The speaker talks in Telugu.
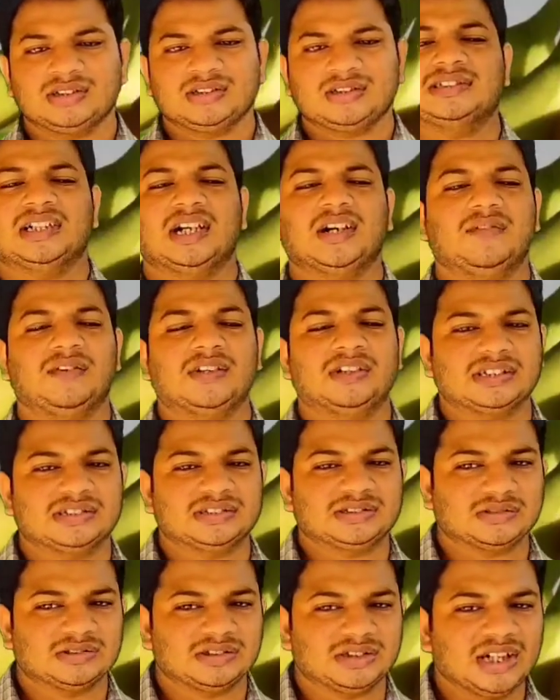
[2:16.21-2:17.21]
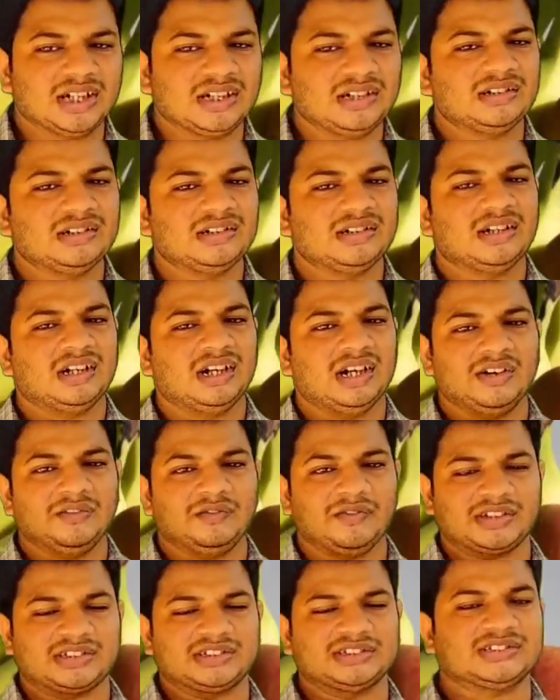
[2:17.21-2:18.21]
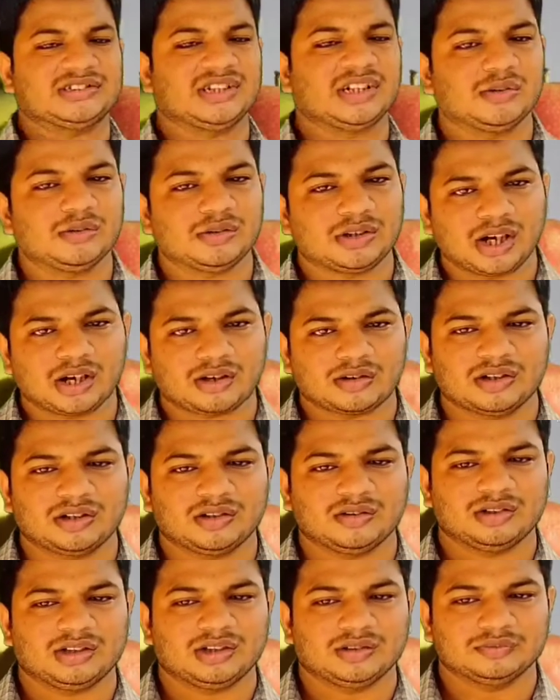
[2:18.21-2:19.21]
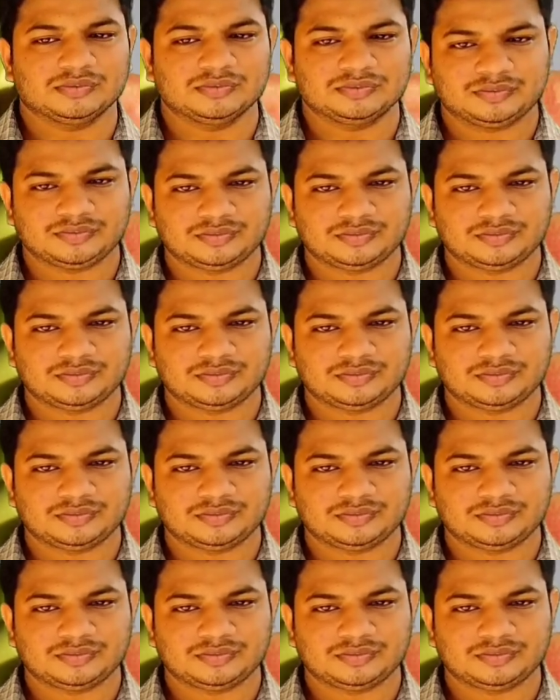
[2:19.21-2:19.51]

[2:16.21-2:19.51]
ఈ సల్ఫర్ తీసుకుంటే ఇన్ఫెక్షన్స్కి గురి కాకుండా ఉంటాం